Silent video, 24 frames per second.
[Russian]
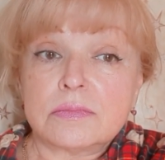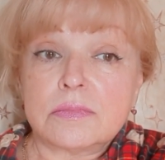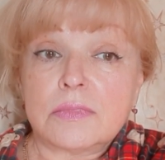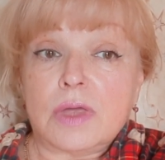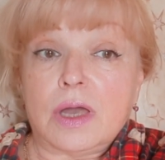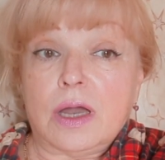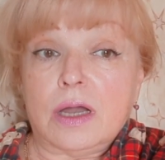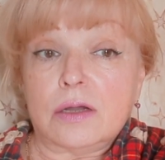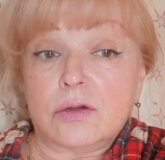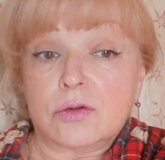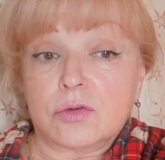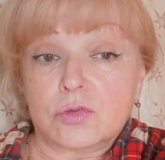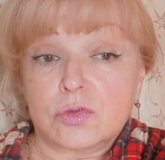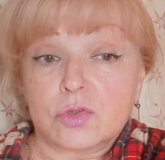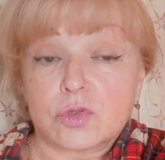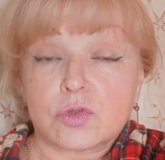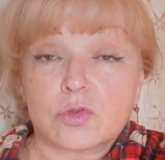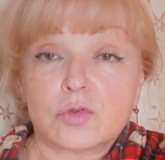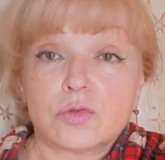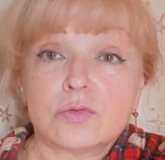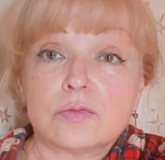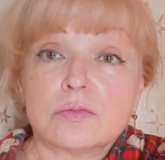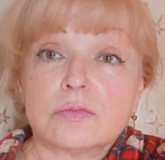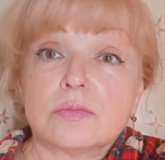А
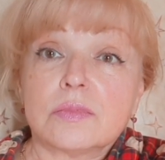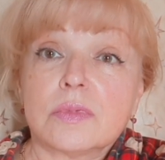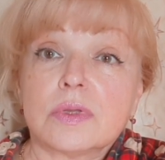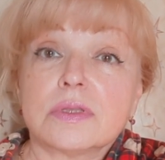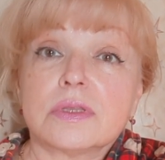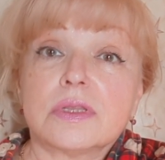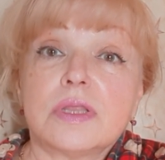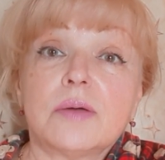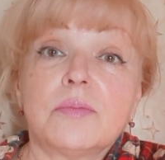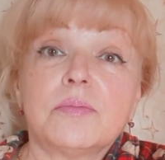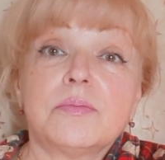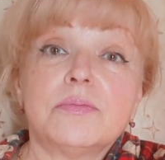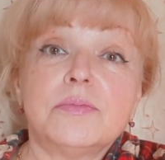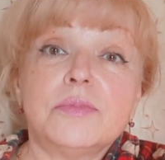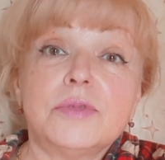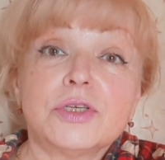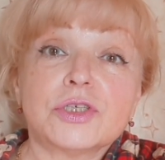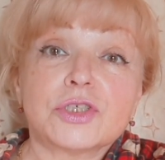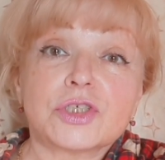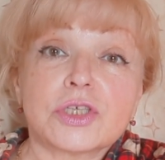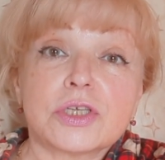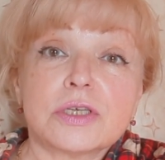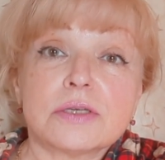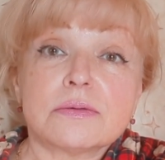кружку отдам
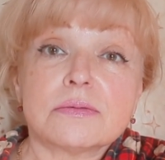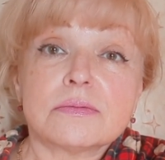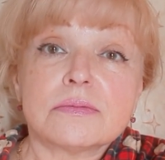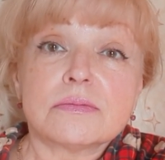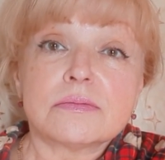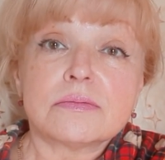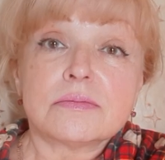Мишке.